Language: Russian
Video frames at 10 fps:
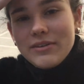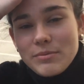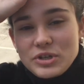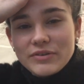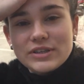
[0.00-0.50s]
И
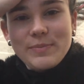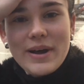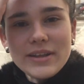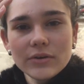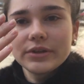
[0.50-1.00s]
вообще в
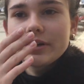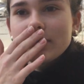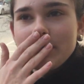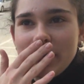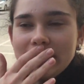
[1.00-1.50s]
Испании у них
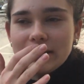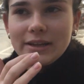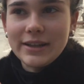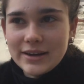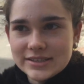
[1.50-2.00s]
вот принято
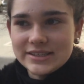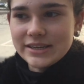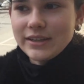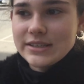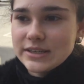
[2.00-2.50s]
так
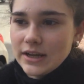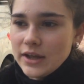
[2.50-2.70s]
сделать,